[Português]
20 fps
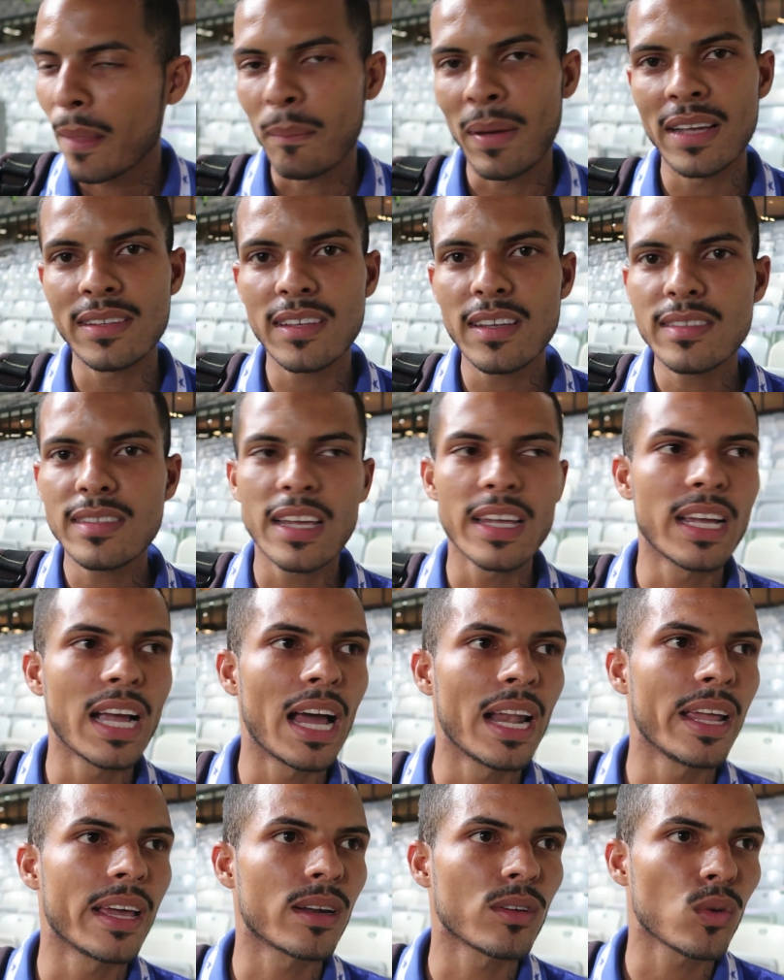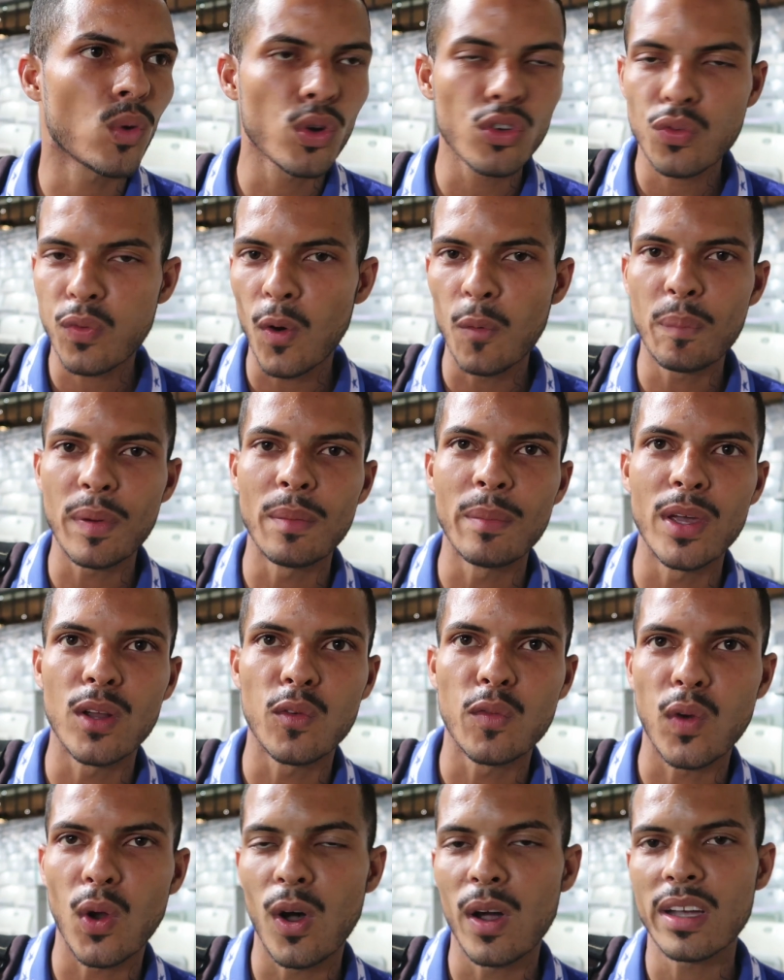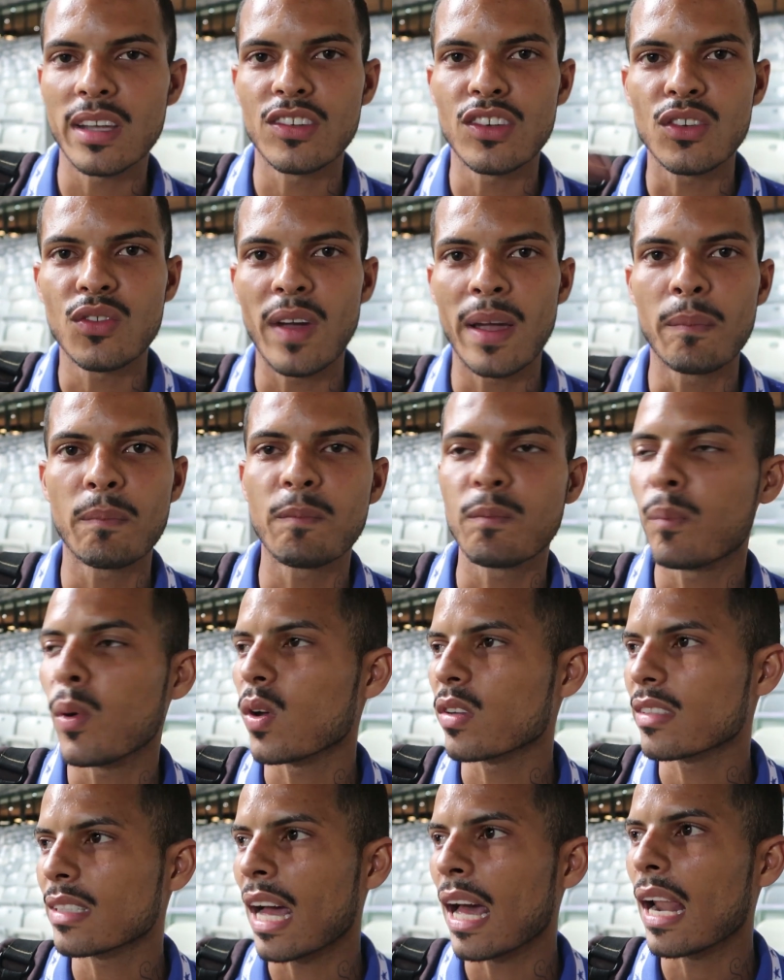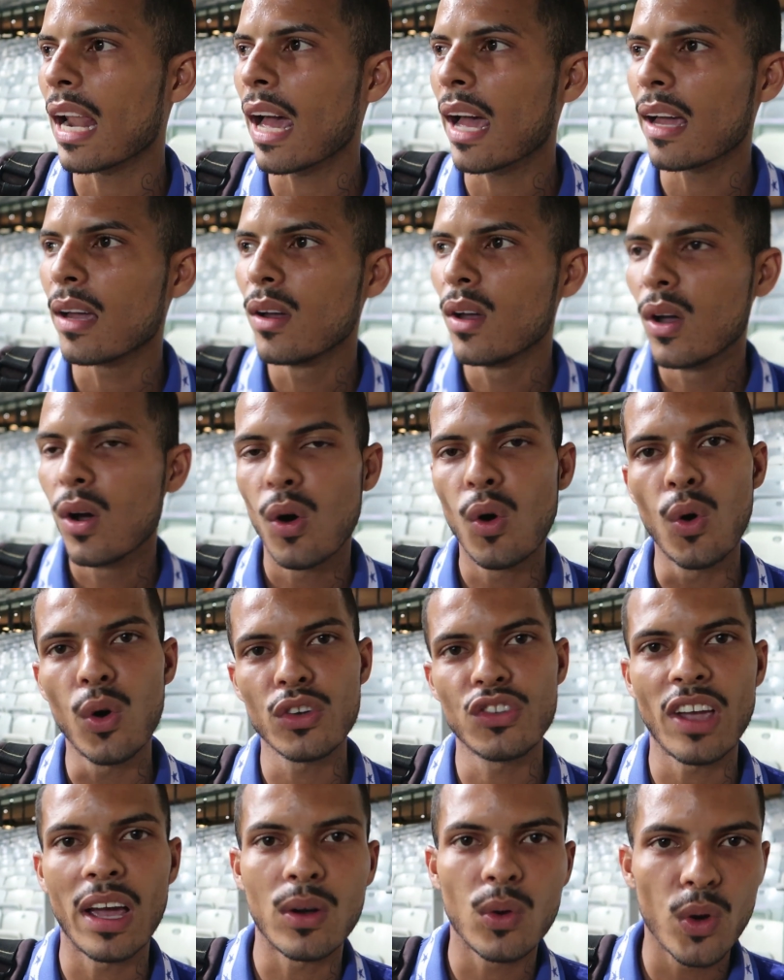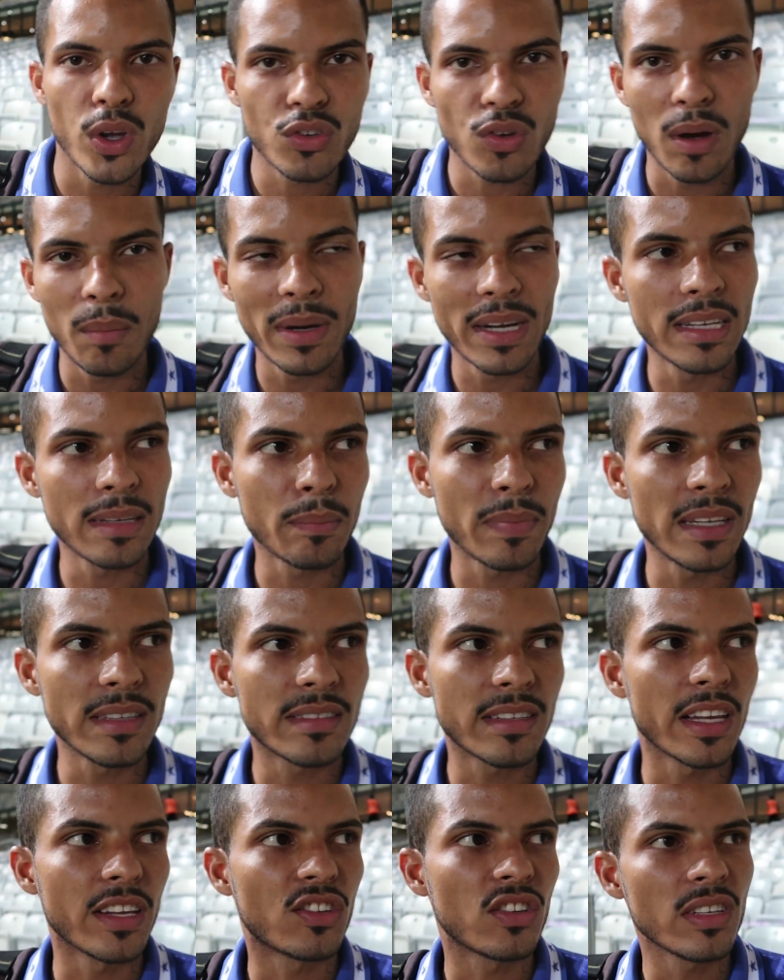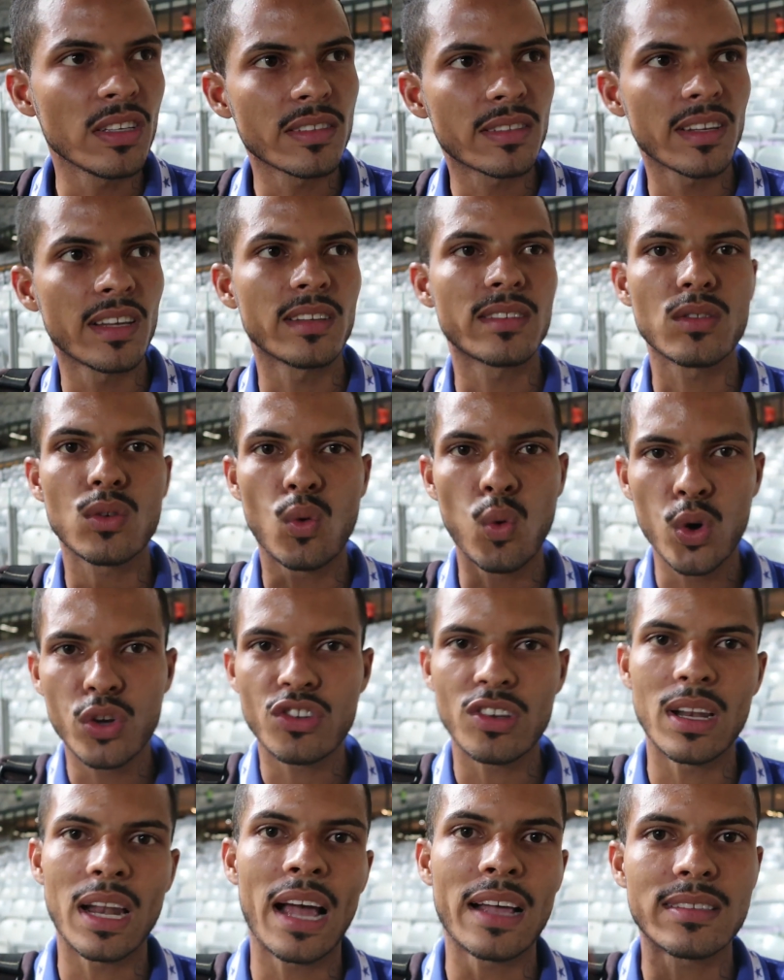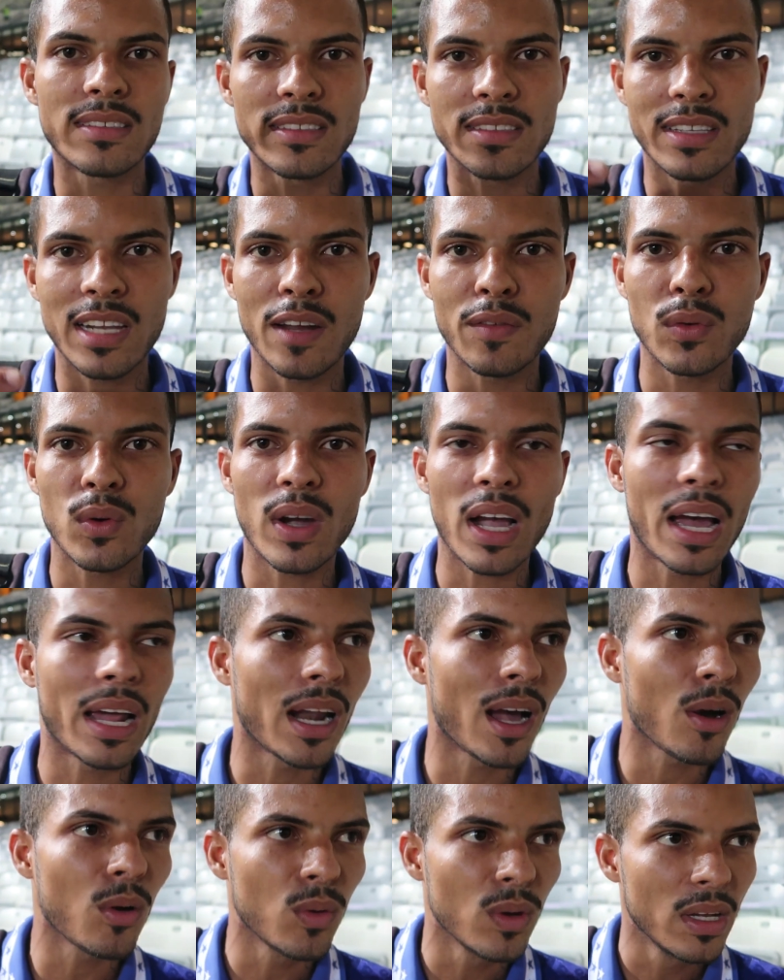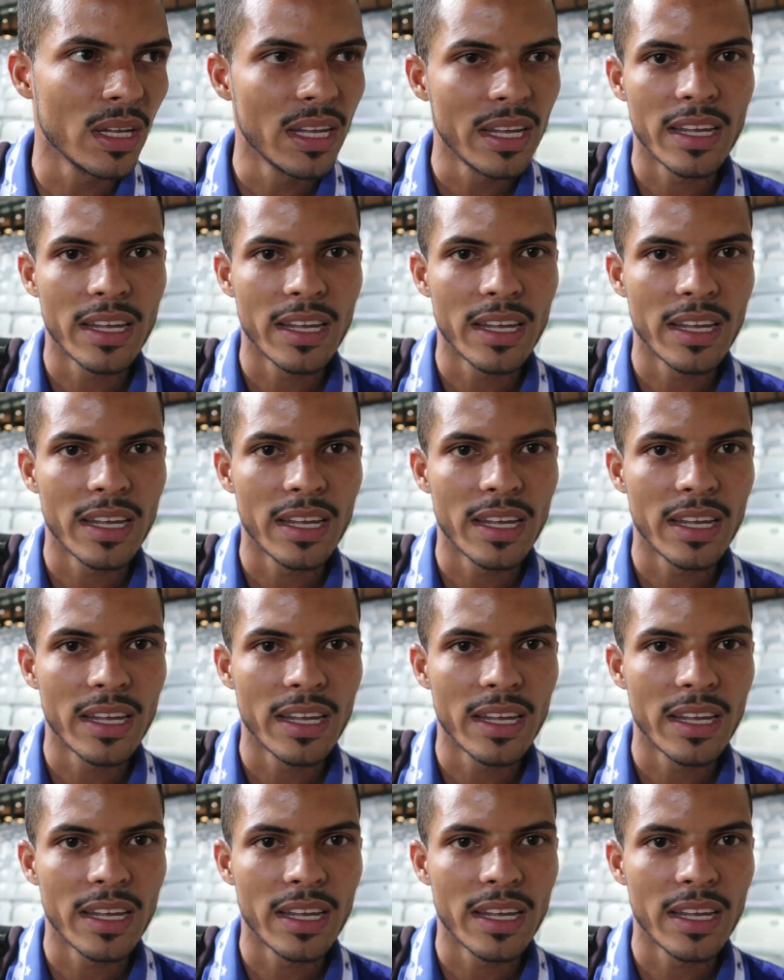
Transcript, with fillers: Mas é isso aí, galera. Hoje foi o primeiro vlog, a gente vai postar lá hoje à noite ou amanhã bem cedinho, vocês curte lá, se inscreve no canal.